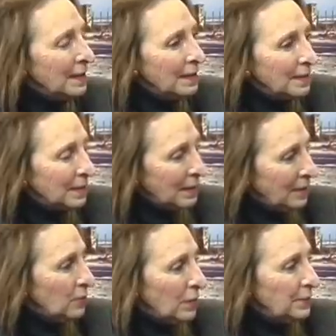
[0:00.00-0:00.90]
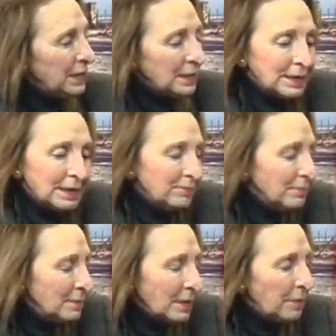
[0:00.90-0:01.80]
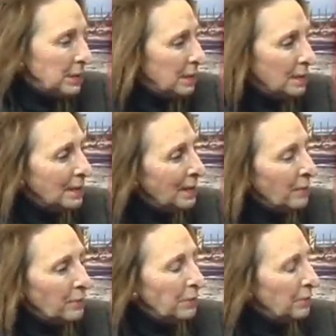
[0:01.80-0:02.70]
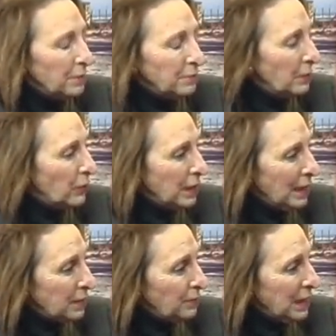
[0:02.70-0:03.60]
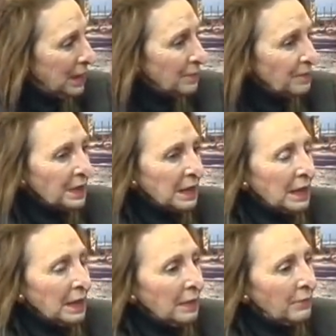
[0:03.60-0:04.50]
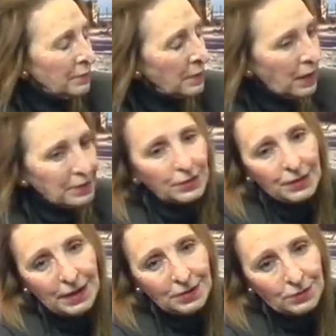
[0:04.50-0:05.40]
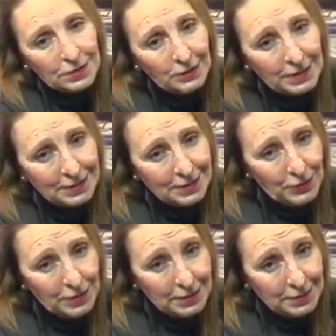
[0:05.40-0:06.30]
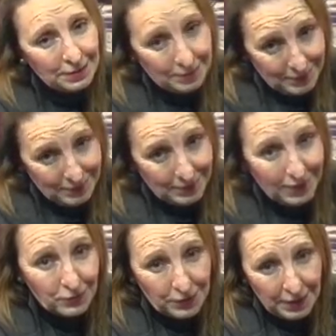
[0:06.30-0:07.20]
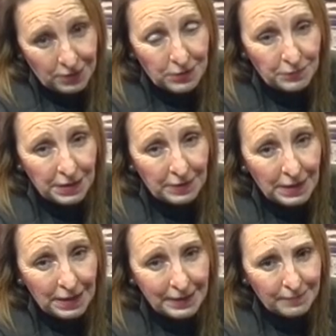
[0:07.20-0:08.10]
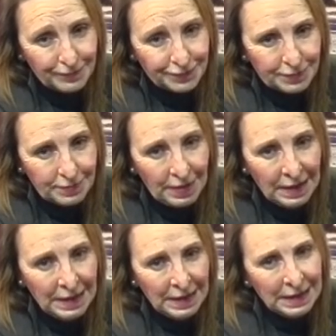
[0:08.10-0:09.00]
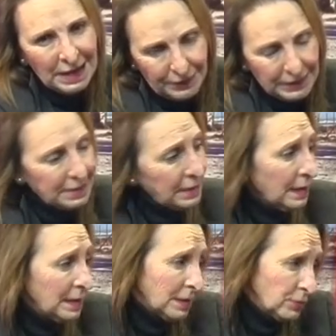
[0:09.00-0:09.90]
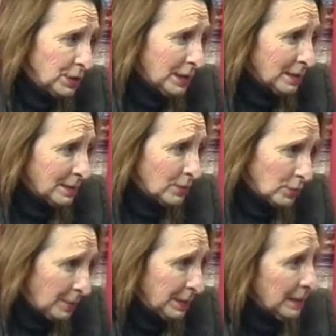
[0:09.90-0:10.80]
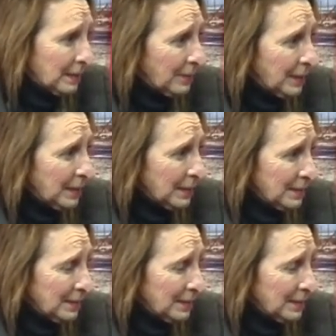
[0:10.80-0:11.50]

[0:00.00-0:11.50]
del talento almeriense, a mí me, pone las pilas. 14 años, señoras y señores, 14 años empieza a bailar y a partir de ahí a luchar, no solamente a trabajar,